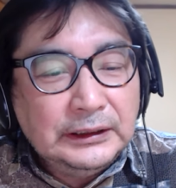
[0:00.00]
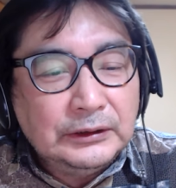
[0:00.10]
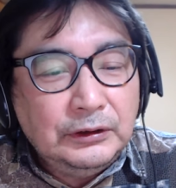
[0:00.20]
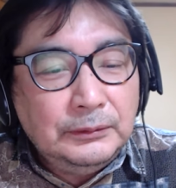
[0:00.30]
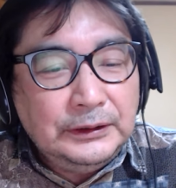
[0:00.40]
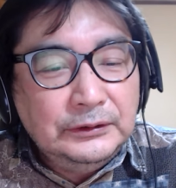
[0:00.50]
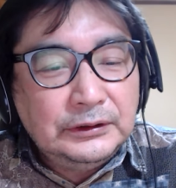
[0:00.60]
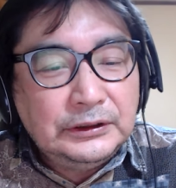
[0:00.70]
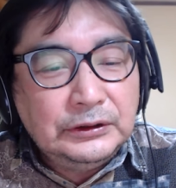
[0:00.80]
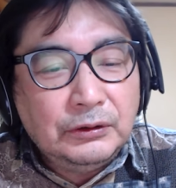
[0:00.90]
例えば
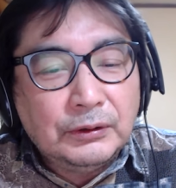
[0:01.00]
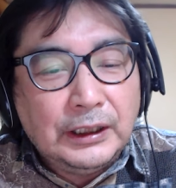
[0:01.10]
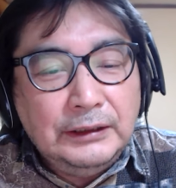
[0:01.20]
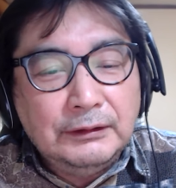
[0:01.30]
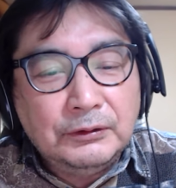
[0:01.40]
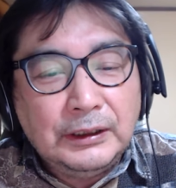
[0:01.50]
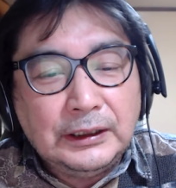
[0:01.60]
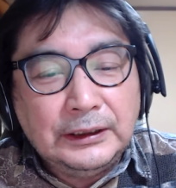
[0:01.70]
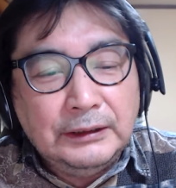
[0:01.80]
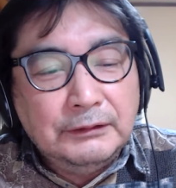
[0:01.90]
友人との会話の
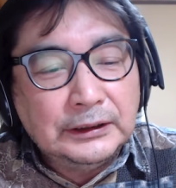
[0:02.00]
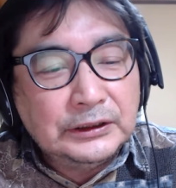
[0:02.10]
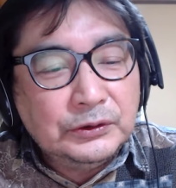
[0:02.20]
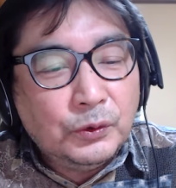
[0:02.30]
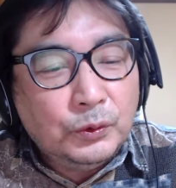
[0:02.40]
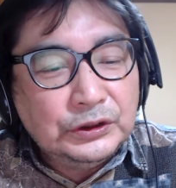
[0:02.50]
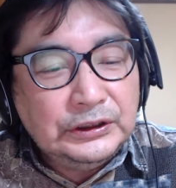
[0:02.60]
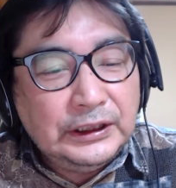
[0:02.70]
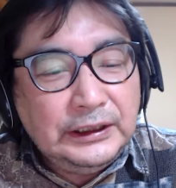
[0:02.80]
中で私の個人